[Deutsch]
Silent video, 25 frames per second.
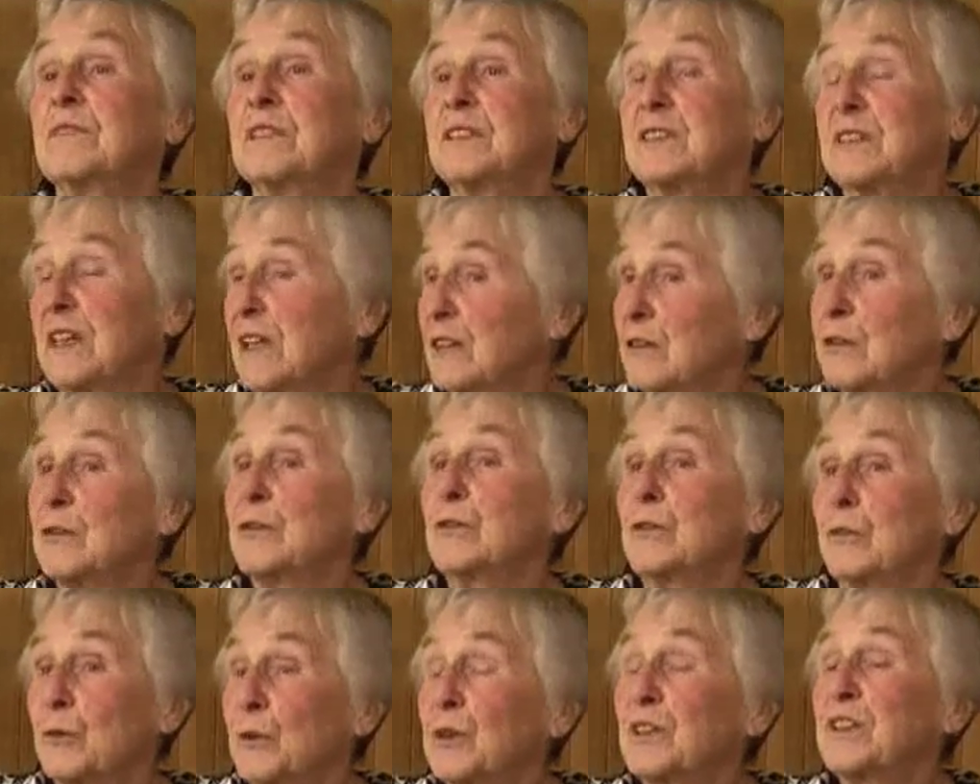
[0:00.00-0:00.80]
Es
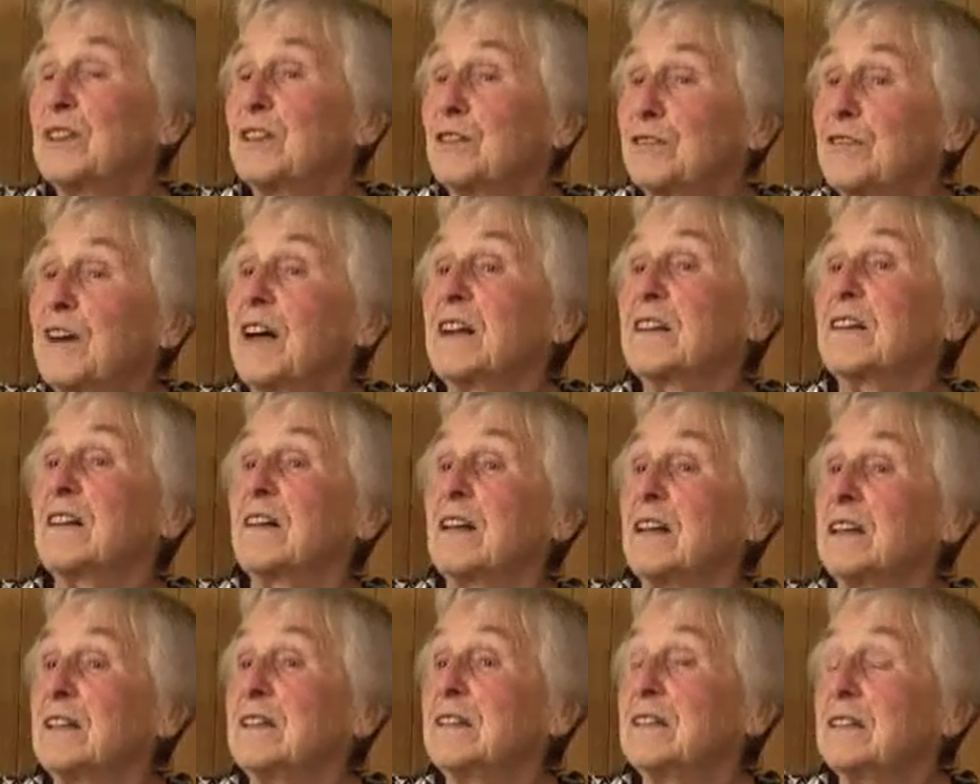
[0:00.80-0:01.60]
Durch, doch das
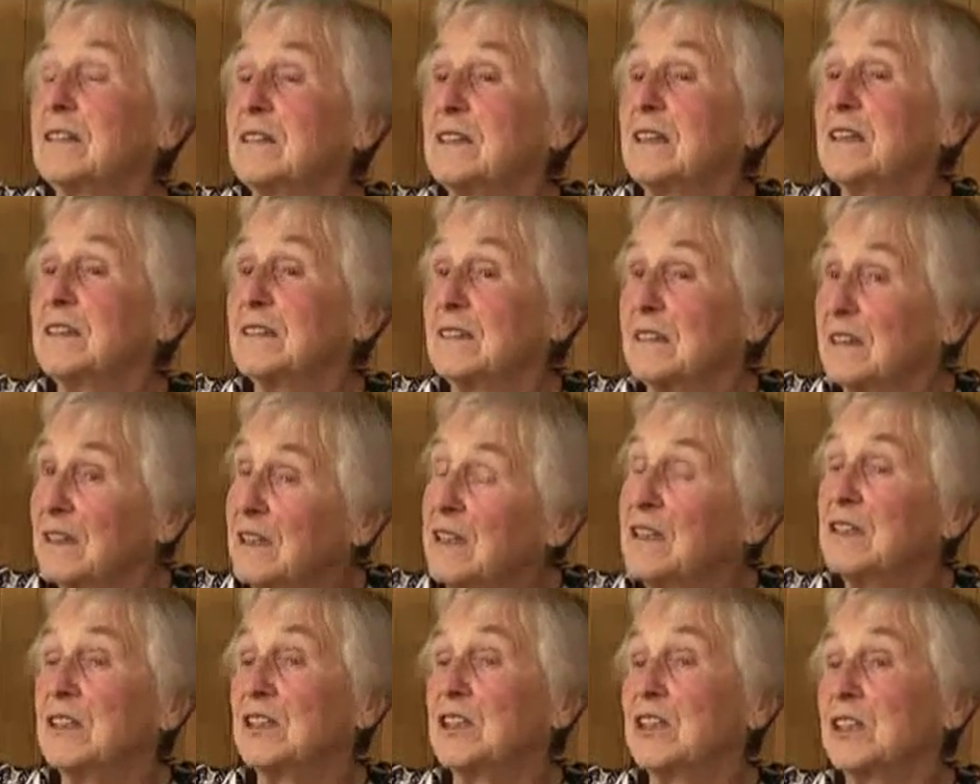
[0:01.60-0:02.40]
Vaterland, das
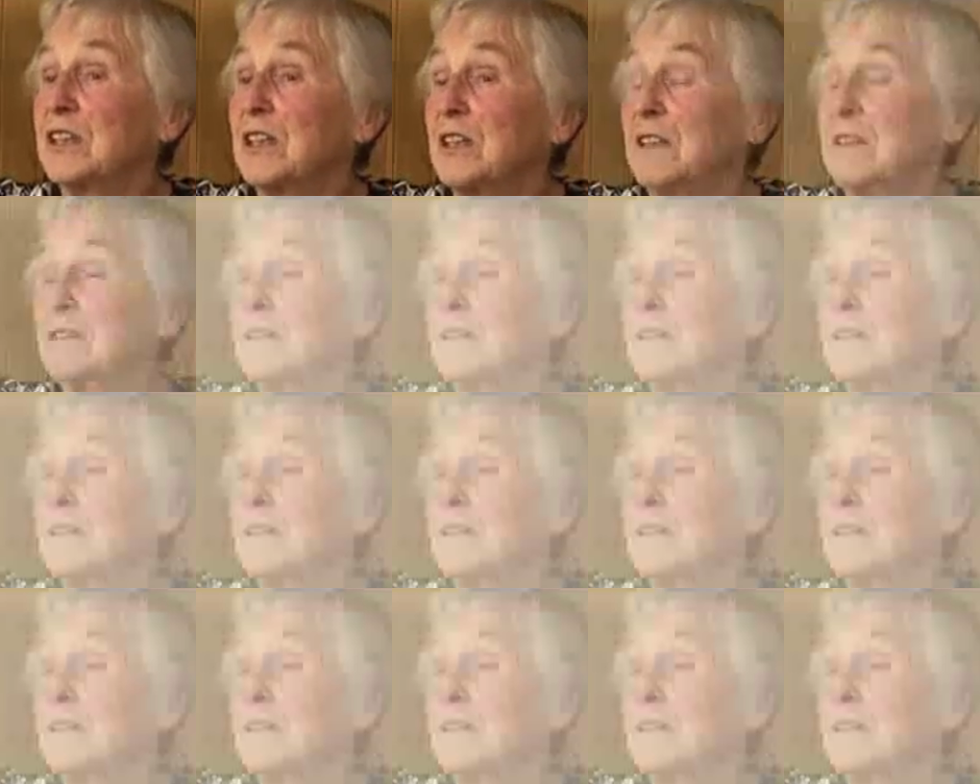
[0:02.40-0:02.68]
dahinter steht.